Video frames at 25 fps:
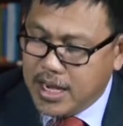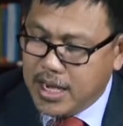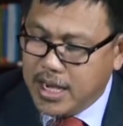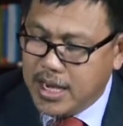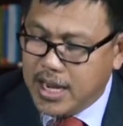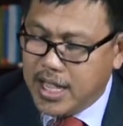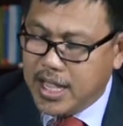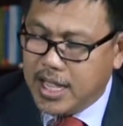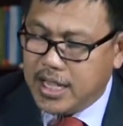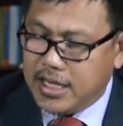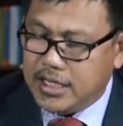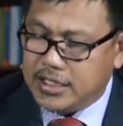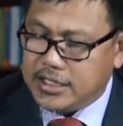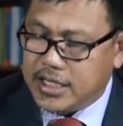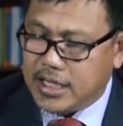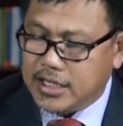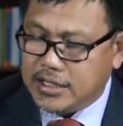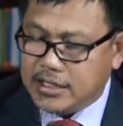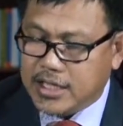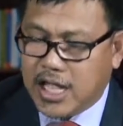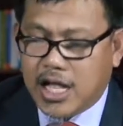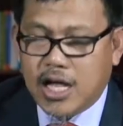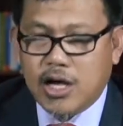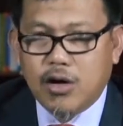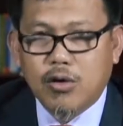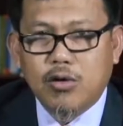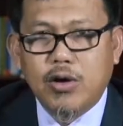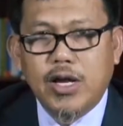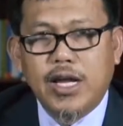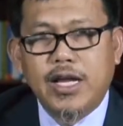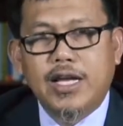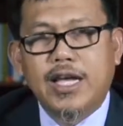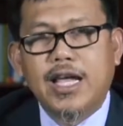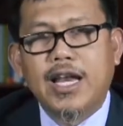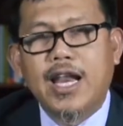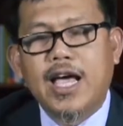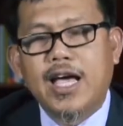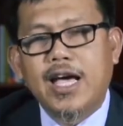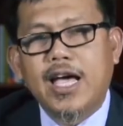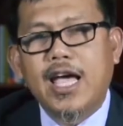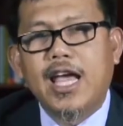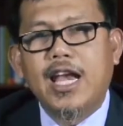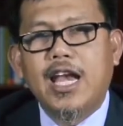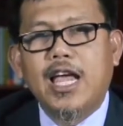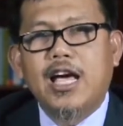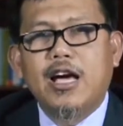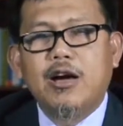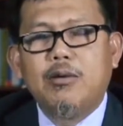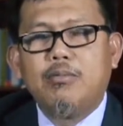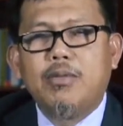na ang isang tao ay
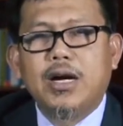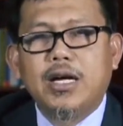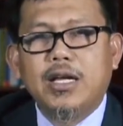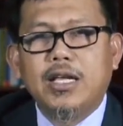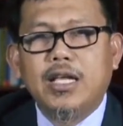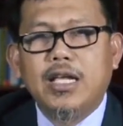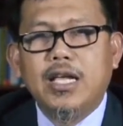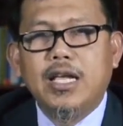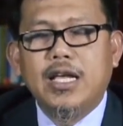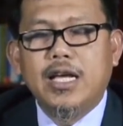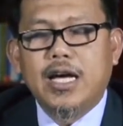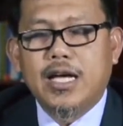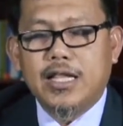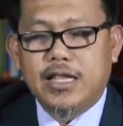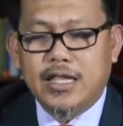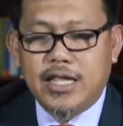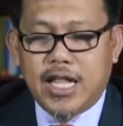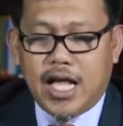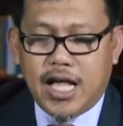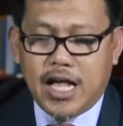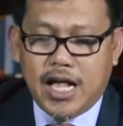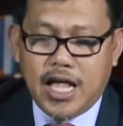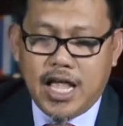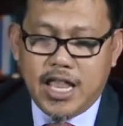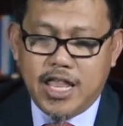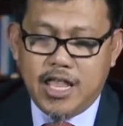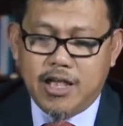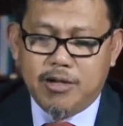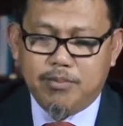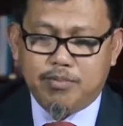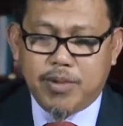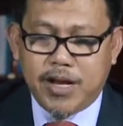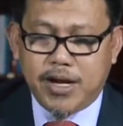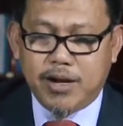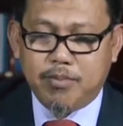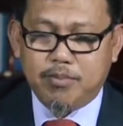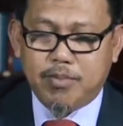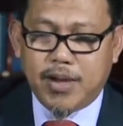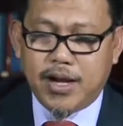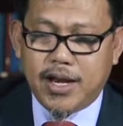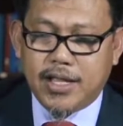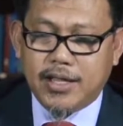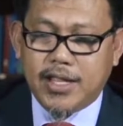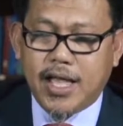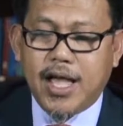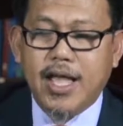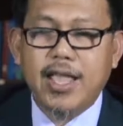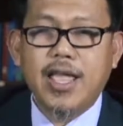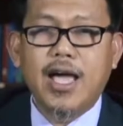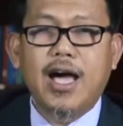kinakailangan mag-ingat na ang kanyang
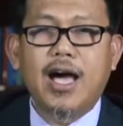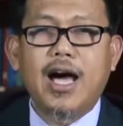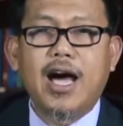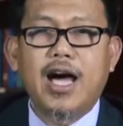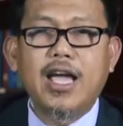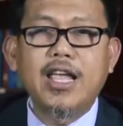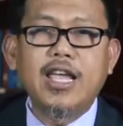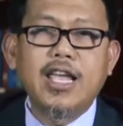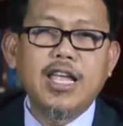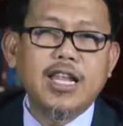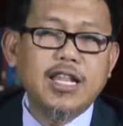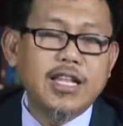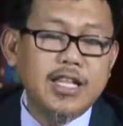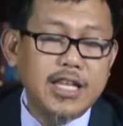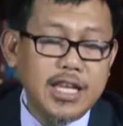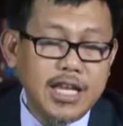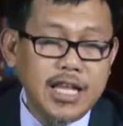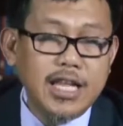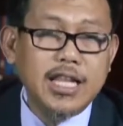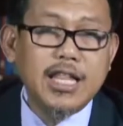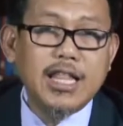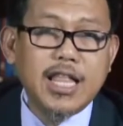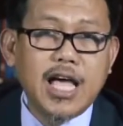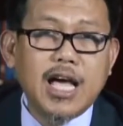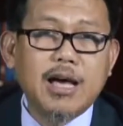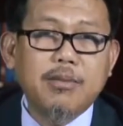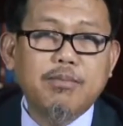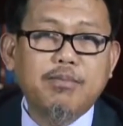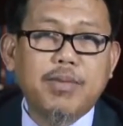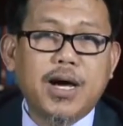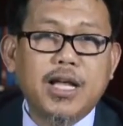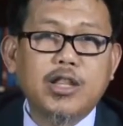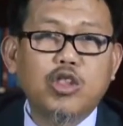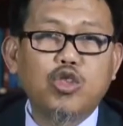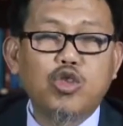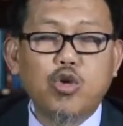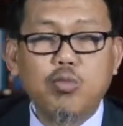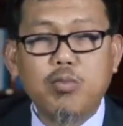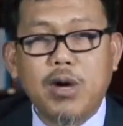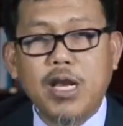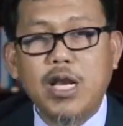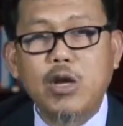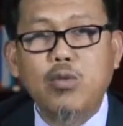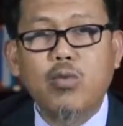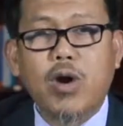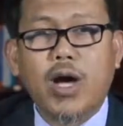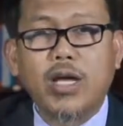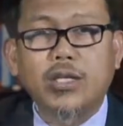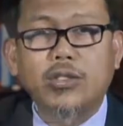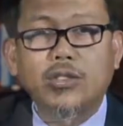panampalataya ay hindi dapat
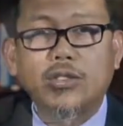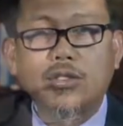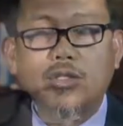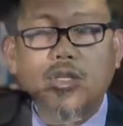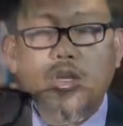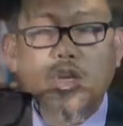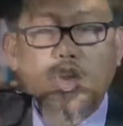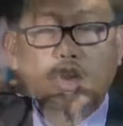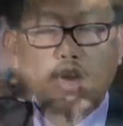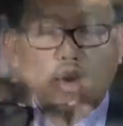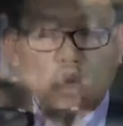tumaliwas